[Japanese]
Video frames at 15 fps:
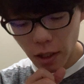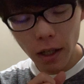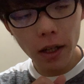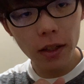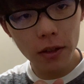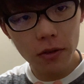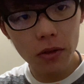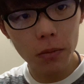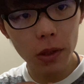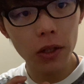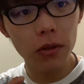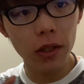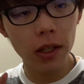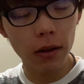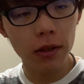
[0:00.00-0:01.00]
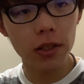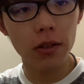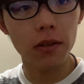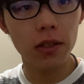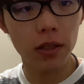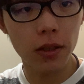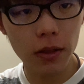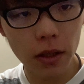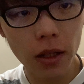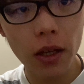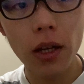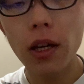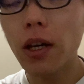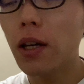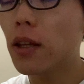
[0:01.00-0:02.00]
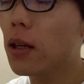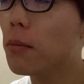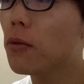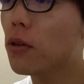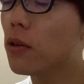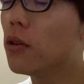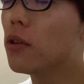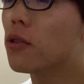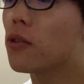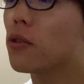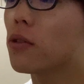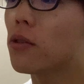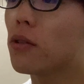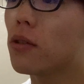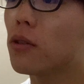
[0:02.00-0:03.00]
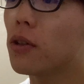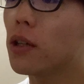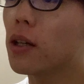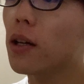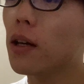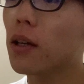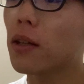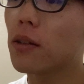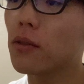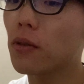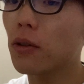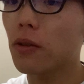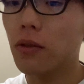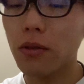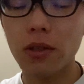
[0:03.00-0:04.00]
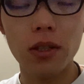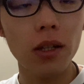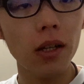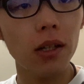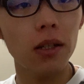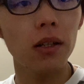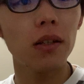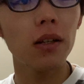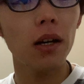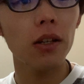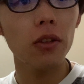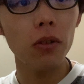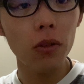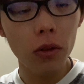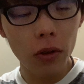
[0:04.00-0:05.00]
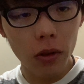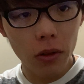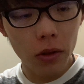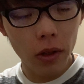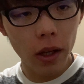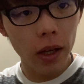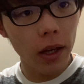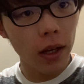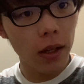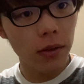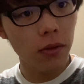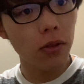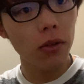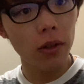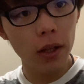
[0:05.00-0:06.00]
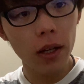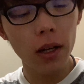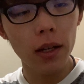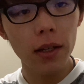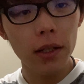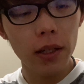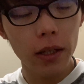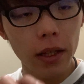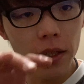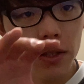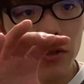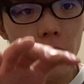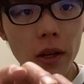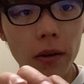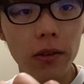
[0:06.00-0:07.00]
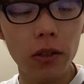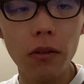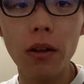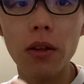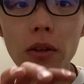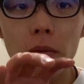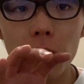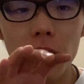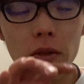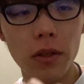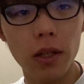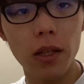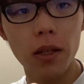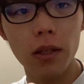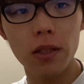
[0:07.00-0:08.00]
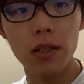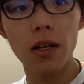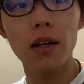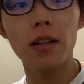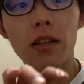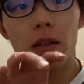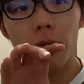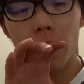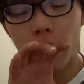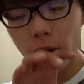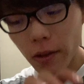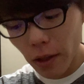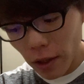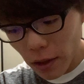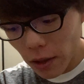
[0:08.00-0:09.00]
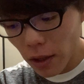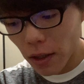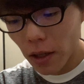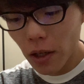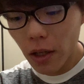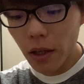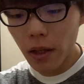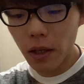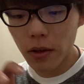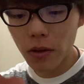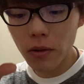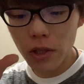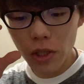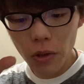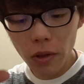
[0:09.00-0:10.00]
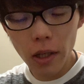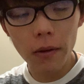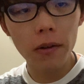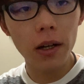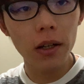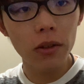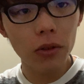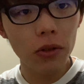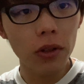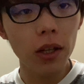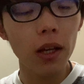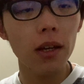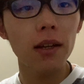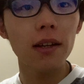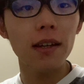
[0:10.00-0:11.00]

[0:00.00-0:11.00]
間が経つとビールに変わっちゃうらしいんですね。でも、その、一回、削ぎ落とした後の、えー、注いだ、えー、白い泡っていうのはビールに時間が経っても変わらないで、えー、その白い泡があることで、